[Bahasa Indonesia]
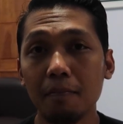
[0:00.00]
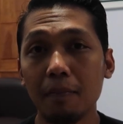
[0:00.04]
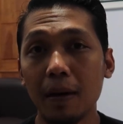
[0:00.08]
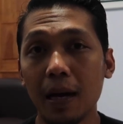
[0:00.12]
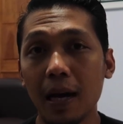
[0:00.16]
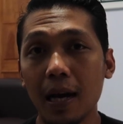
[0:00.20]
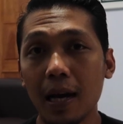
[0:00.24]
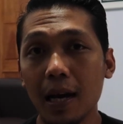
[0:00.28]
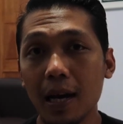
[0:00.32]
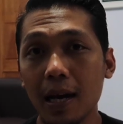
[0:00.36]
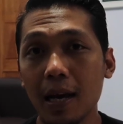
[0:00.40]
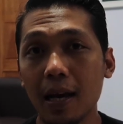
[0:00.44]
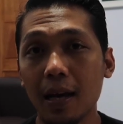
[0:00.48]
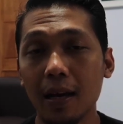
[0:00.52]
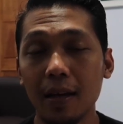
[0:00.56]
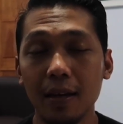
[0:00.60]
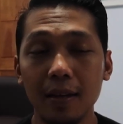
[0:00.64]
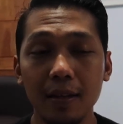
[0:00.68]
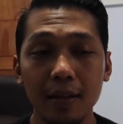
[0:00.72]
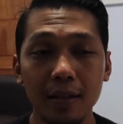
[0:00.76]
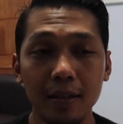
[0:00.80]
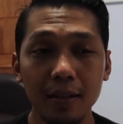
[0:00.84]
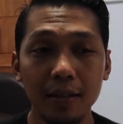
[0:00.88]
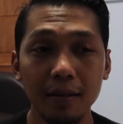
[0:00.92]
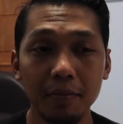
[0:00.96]

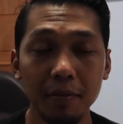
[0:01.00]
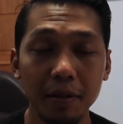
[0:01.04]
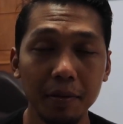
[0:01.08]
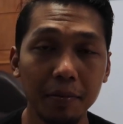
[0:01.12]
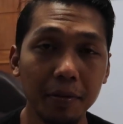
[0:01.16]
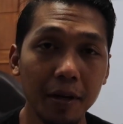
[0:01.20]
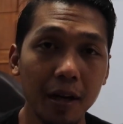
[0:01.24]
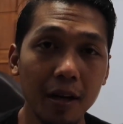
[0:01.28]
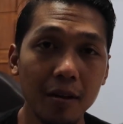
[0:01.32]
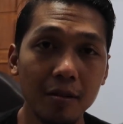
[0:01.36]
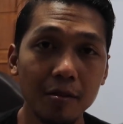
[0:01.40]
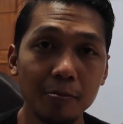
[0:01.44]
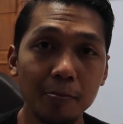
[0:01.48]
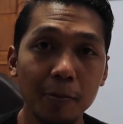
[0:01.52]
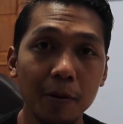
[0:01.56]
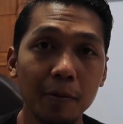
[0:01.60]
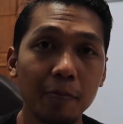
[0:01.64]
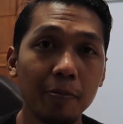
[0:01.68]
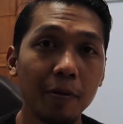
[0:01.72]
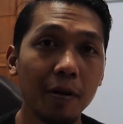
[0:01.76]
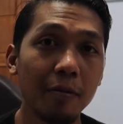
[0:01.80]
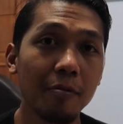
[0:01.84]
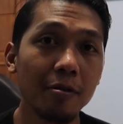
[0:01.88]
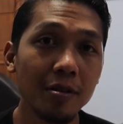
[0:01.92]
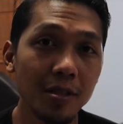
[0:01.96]
maka teman-teman harus
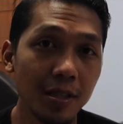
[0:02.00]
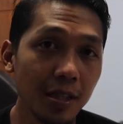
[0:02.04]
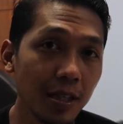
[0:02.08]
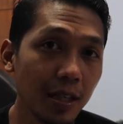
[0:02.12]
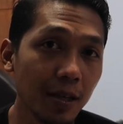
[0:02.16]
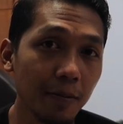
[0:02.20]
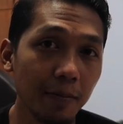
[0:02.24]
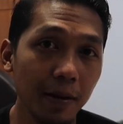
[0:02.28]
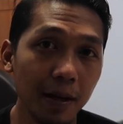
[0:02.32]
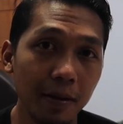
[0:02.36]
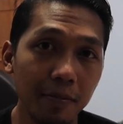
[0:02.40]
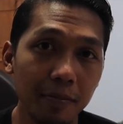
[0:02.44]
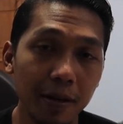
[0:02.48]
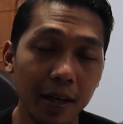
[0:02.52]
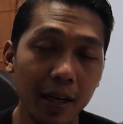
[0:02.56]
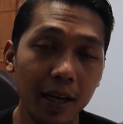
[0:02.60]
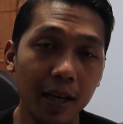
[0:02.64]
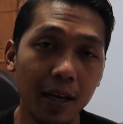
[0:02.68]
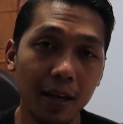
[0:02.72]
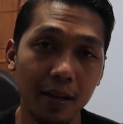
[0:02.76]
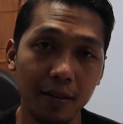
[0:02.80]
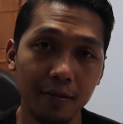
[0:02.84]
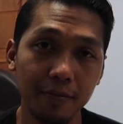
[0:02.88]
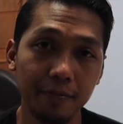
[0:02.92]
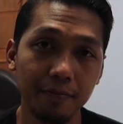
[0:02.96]
berpromosi kepada
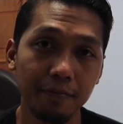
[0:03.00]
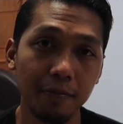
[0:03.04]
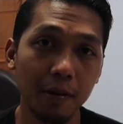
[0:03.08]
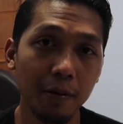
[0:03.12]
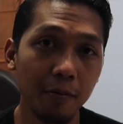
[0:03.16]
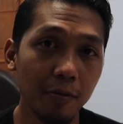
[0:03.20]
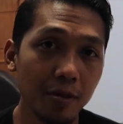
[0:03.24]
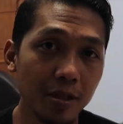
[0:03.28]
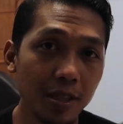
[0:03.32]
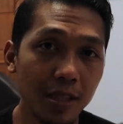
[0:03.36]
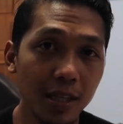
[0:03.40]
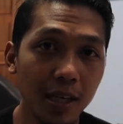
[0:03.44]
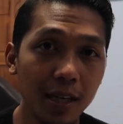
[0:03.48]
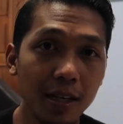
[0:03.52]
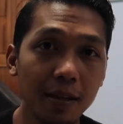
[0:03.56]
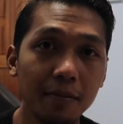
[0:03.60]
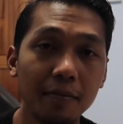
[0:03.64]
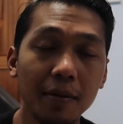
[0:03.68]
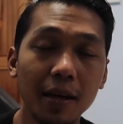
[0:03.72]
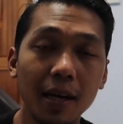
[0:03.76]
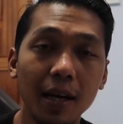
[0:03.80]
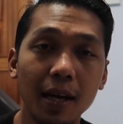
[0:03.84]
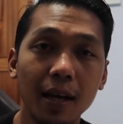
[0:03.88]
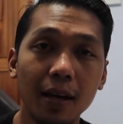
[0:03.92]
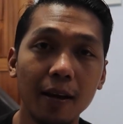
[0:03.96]
mereka promosinya di
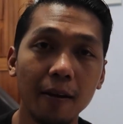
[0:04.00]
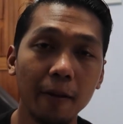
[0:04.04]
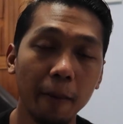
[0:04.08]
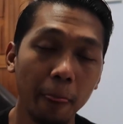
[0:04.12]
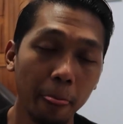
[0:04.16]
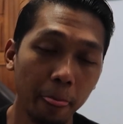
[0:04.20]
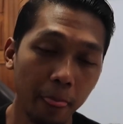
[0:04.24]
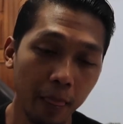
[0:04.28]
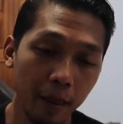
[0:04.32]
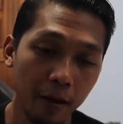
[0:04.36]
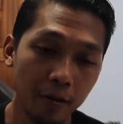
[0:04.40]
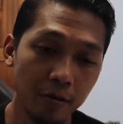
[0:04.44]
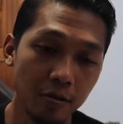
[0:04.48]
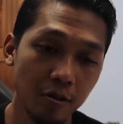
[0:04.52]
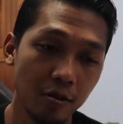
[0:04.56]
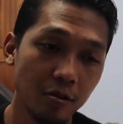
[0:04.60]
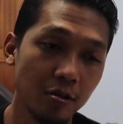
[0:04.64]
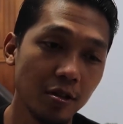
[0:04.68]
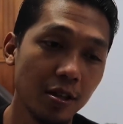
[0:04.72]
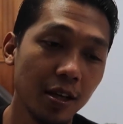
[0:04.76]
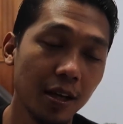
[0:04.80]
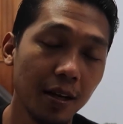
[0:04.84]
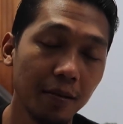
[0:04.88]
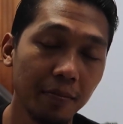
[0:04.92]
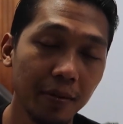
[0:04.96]
mana
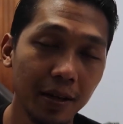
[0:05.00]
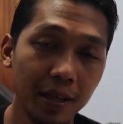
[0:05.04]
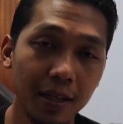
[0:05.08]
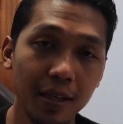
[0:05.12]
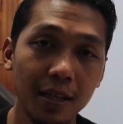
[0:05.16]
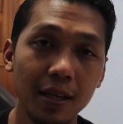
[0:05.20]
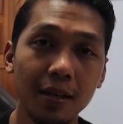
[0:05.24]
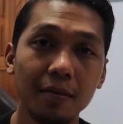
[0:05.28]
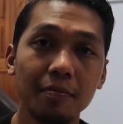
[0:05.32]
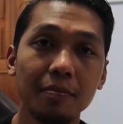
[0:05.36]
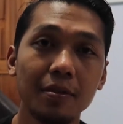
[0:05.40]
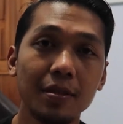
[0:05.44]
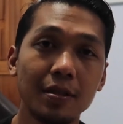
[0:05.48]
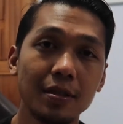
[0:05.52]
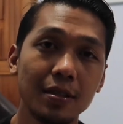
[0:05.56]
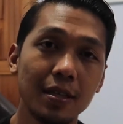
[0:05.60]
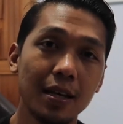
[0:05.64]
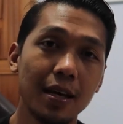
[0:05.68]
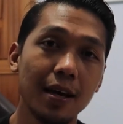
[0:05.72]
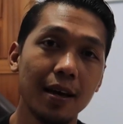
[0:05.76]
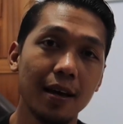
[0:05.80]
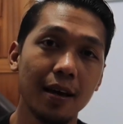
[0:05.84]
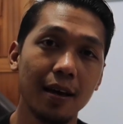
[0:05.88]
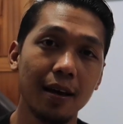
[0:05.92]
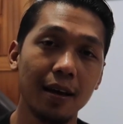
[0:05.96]
sosial media
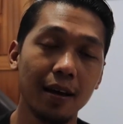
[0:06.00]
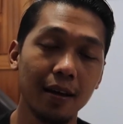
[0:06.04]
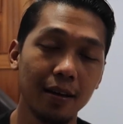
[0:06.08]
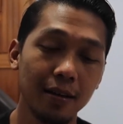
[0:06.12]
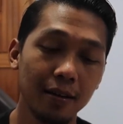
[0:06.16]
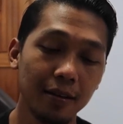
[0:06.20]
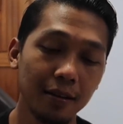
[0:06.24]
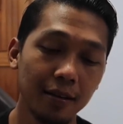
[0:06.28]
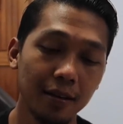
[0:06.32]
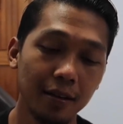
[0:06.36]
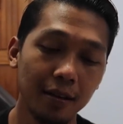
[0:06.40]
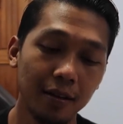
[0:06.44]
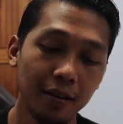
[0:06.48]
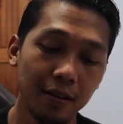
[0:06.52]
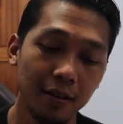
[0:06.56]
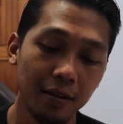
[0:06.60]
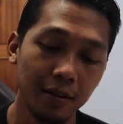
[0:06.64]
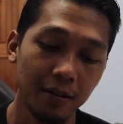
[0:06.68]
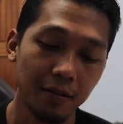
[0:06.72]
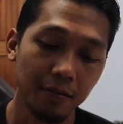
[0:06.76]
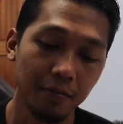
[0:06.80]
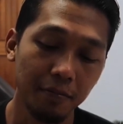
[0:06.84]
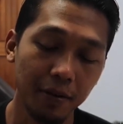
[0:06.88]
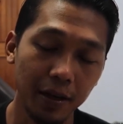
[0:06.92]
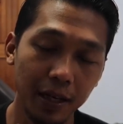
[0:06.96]
bisa
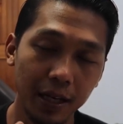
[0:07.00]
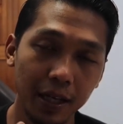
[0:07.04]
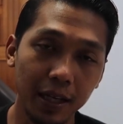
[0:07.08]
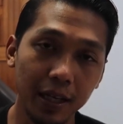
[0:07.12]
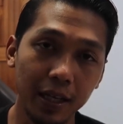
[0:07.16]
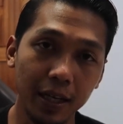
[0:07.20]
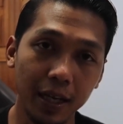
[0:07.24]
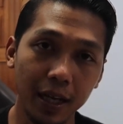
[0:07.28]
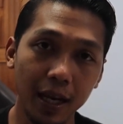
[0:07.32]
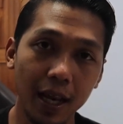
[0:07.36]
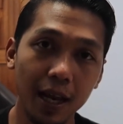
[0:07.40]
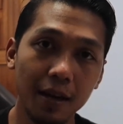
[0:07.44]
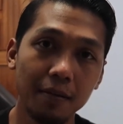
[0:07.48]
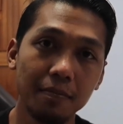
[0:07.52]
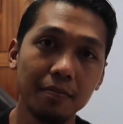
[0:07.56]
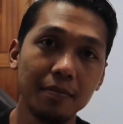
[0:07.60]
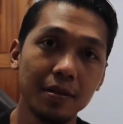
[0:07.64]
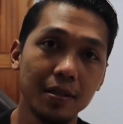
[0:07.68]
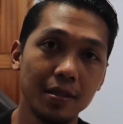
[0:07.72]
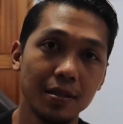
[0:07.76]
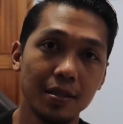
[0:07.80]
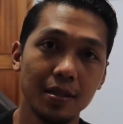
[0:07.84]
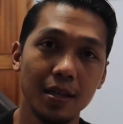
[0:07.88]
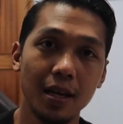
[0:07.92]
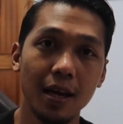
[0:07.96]
beriklan
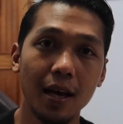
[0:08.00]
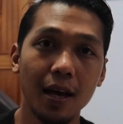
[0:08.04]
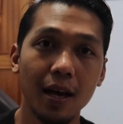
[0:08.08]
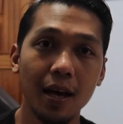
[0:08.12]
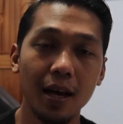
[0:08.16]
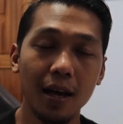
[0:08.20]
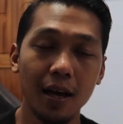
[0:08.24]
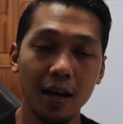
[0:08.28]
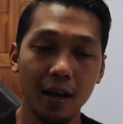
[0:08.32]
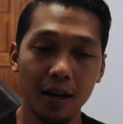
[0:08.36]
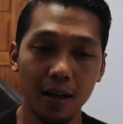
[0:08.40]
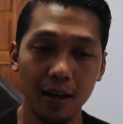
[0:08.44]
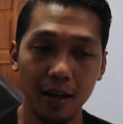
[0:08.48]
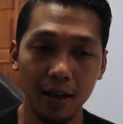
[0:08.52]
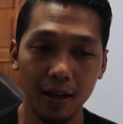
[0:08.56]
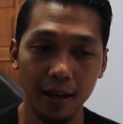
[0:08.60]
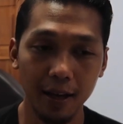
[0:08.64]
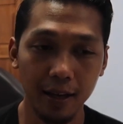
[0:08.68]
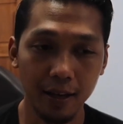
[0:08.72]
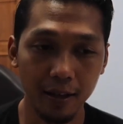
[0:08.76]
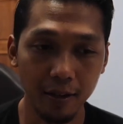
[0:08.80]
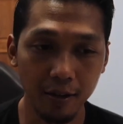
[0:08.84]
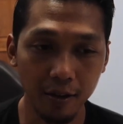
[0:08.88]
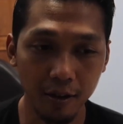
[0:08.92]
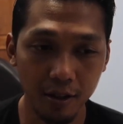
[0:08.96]
bisa,
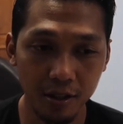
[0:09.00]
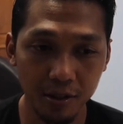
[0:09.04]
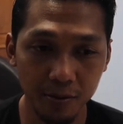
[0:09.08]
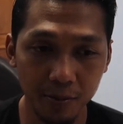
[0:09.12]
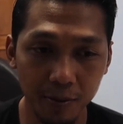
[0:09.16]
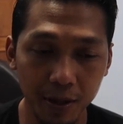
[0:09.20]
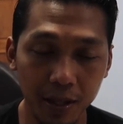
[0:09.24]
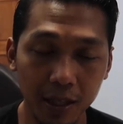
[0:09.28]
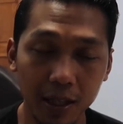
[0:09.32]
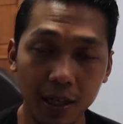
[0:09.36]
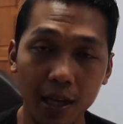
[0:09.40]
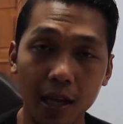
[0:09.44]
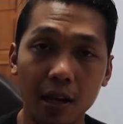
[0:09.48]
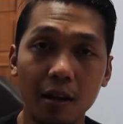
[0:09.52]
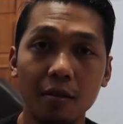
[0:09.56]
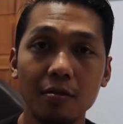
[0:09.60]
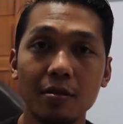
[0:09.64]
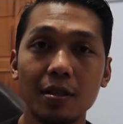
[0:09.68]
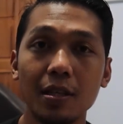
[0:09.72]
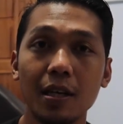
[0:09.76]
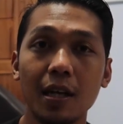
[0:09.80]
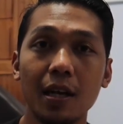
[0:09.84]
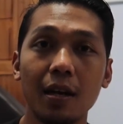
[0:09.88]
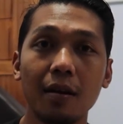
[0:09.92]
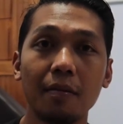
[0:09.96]
endorsement kalau
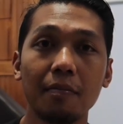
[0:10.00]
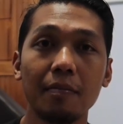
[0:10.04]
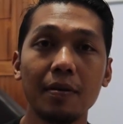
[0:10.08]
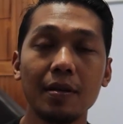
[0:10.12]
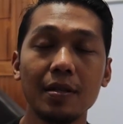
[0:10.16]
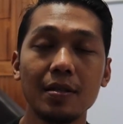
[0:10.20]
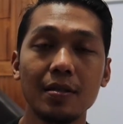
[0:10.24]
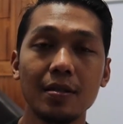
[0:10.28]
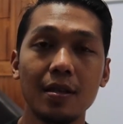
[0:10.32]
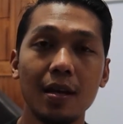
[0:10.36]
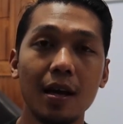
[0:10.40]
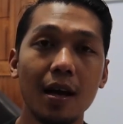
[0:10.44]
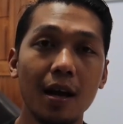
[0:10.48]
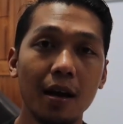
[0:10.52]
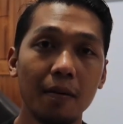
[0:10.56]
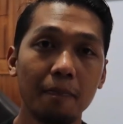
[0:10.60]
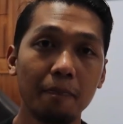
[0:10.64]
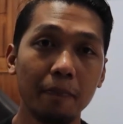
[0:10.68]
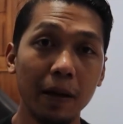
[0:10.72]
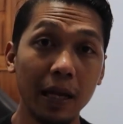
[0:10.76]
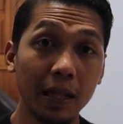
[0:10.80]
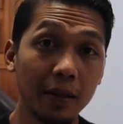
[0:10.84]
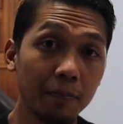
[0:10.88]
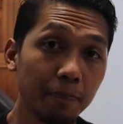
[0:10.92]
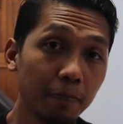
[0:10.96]
sekarang bisa,
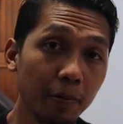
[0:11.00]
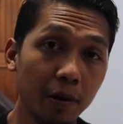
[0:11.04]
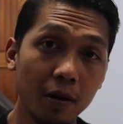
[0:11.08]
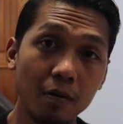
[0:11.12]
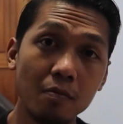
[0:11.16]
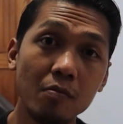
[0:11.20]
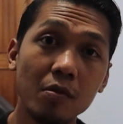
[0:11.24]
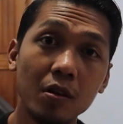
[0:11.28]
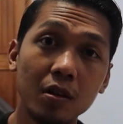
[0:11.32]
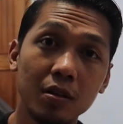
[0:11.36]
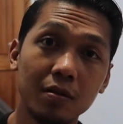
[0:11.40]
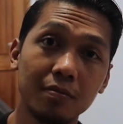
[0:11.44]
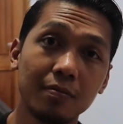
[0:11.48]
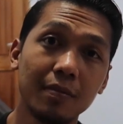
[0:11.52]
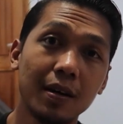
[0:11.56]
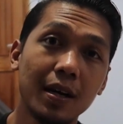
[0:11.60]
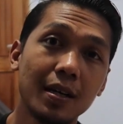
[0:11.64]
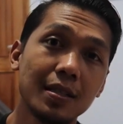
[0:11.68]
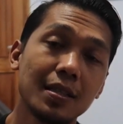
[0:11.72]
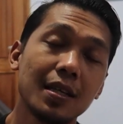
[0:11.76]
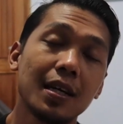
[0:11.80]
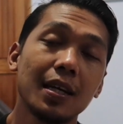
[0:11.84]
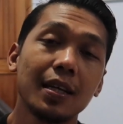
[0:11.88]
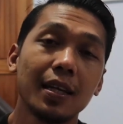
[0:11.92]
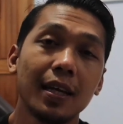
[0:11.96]
paid promote
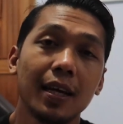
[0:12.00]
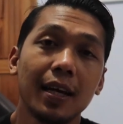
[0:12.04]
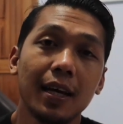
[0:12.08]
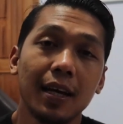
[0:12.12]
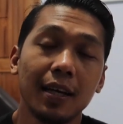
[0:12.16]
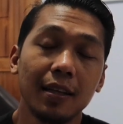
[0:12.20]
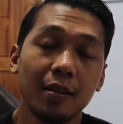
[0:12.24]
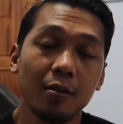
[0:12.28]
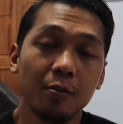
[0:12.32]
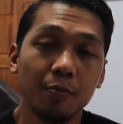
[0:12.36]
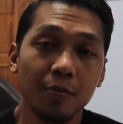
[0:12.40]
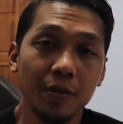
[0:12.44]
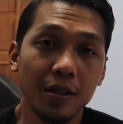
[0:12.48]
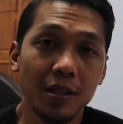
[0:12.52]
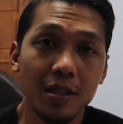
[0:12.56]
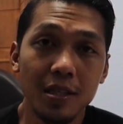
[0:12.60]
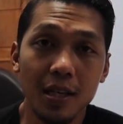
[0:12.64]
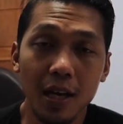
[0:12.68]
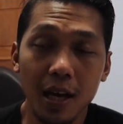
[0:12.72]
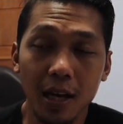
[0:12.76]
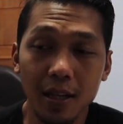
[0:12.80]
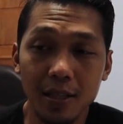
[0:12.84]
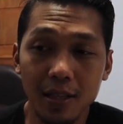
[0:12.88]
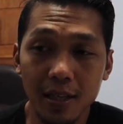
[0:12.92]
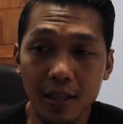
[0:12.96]
bahasanya itu
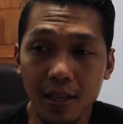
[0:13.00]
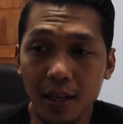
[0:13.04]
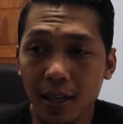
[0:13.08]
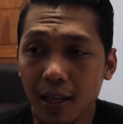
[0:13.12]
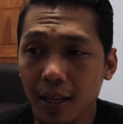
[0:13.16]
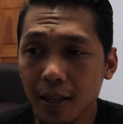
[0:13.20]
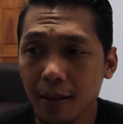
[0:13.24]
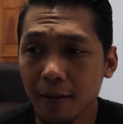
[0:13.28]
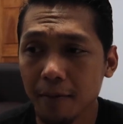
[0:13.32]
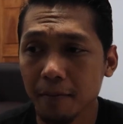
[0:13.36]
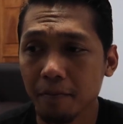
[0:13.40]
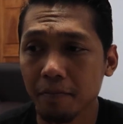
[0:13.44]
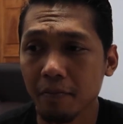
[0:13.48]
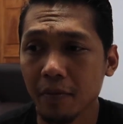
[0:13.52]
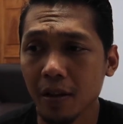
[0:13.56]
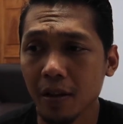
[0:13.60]
bisa. Jadi